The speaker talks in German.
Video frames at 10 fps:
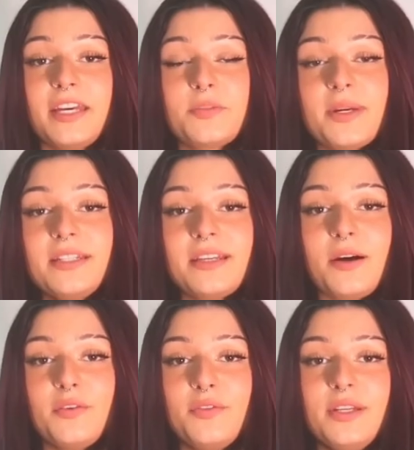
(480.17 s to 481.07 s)
Es spricht
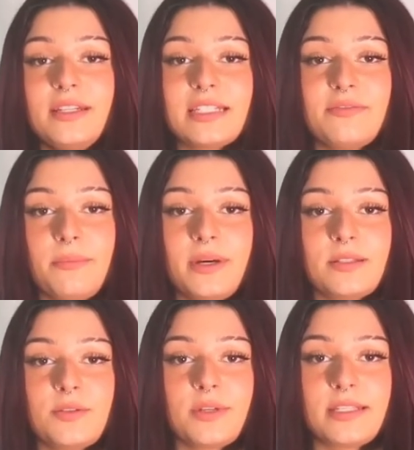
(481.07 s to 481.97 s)
darauf hin, dass wenn
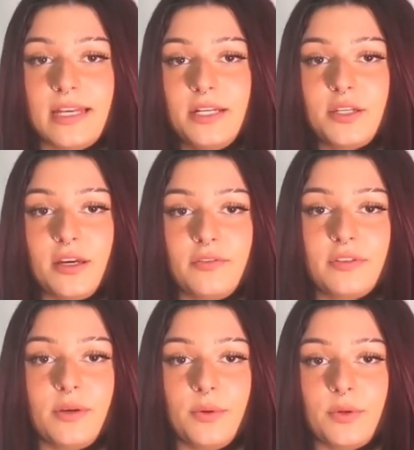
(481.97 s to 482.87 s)
man zur
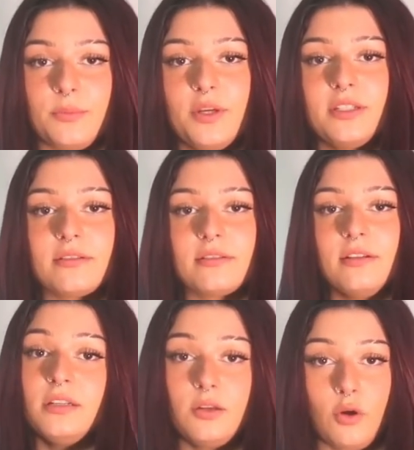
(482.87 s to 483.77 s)
Gesellschaft gehören möchte, man
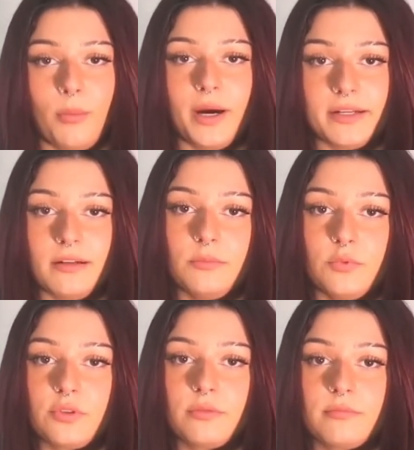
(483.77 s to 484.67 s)
in der Norm handeln
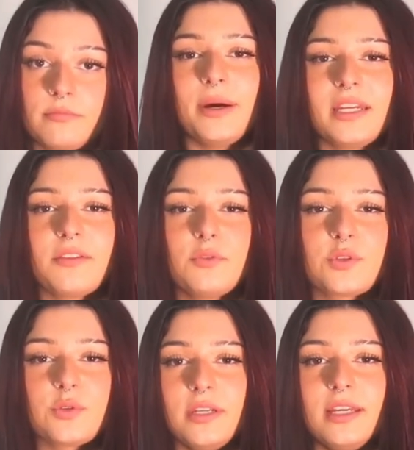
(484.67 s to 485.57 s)
muss. Aber eine
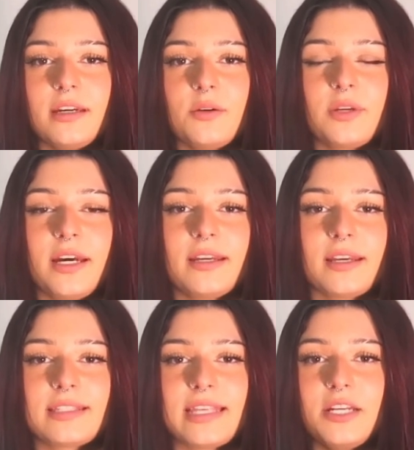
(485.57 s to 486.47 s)
revolutionäre oder eine
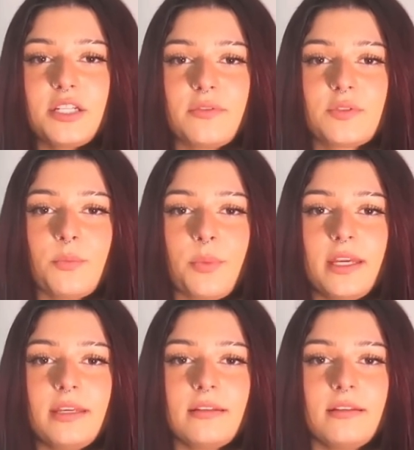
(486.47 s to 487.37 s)

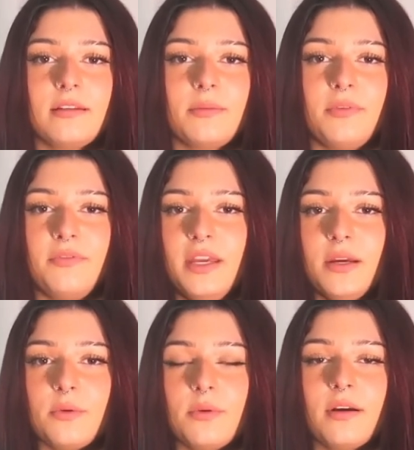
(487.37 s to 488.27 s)
gesellschaftsumbrechende
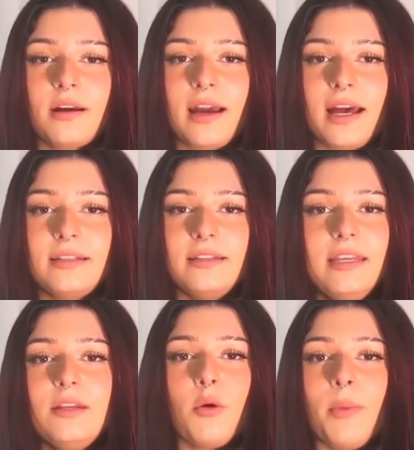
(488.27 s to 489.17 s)
Bewegung kann
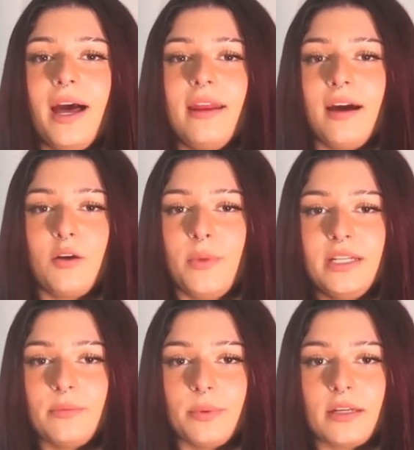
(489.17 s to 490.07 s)
nie normale
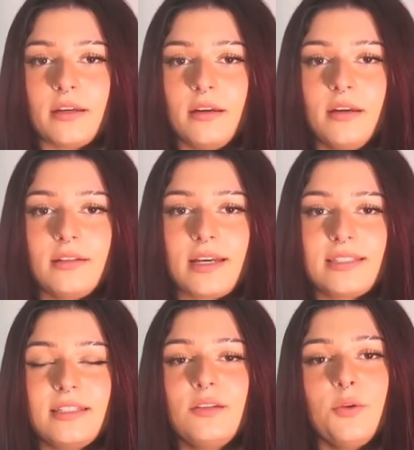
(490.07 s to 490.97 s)
Argumente bringen, da
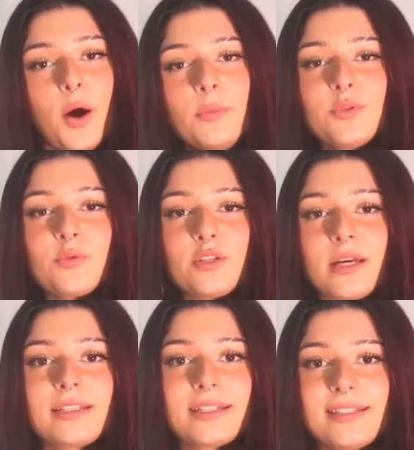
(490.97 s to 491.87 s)
sie den
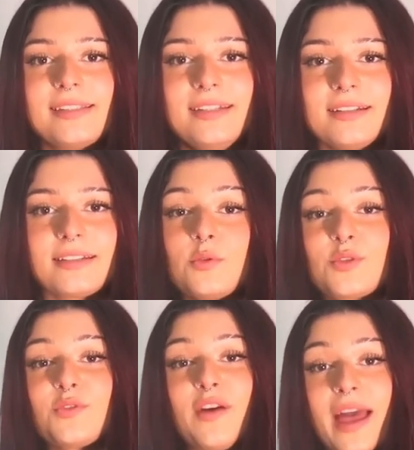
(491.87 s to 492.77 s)
Normzustand kritisiert
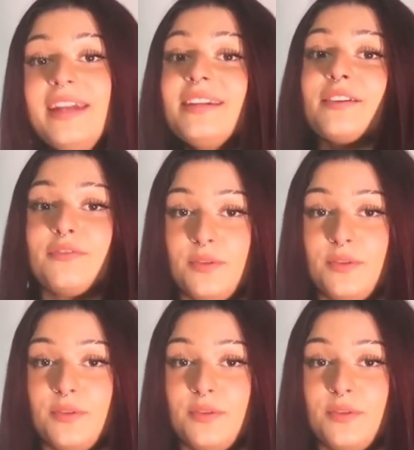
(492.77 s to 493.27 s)
und zu verändern